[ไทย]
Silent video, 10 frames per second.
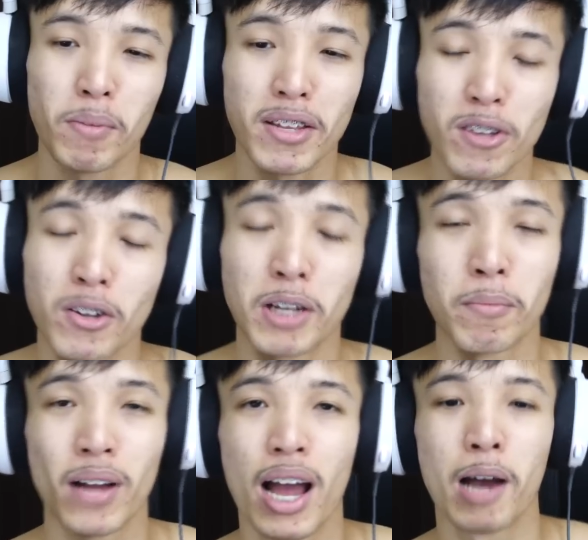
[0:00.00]
ไม่ได้สอถึง
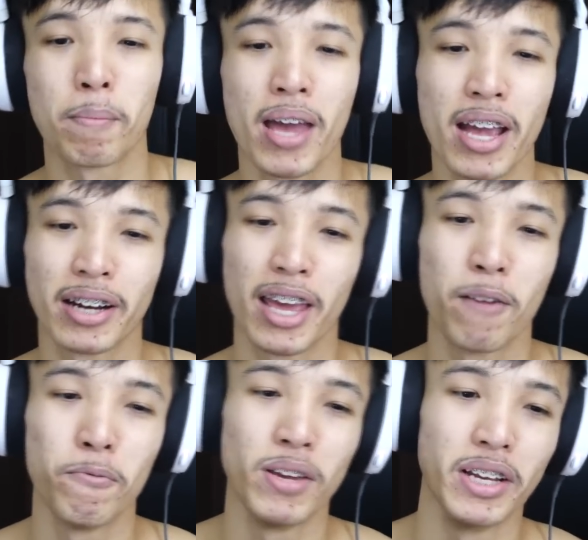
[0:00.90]
พระเอกใน
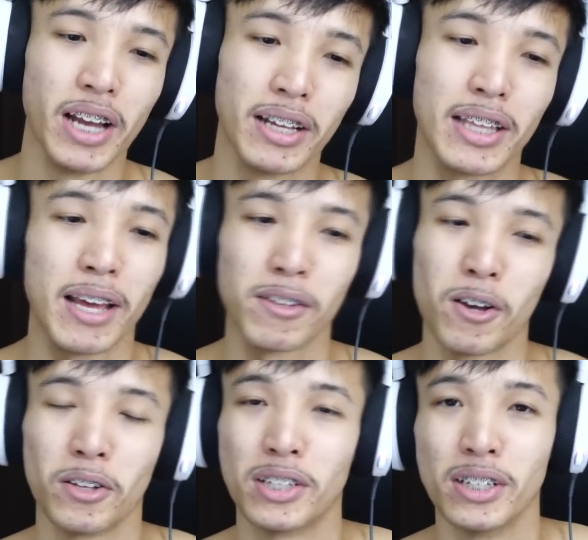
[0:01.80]
MV นะครับแต่ส
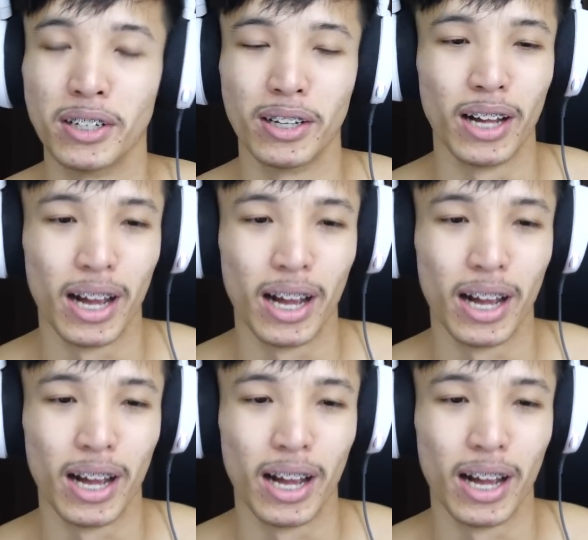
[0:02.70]
อถึง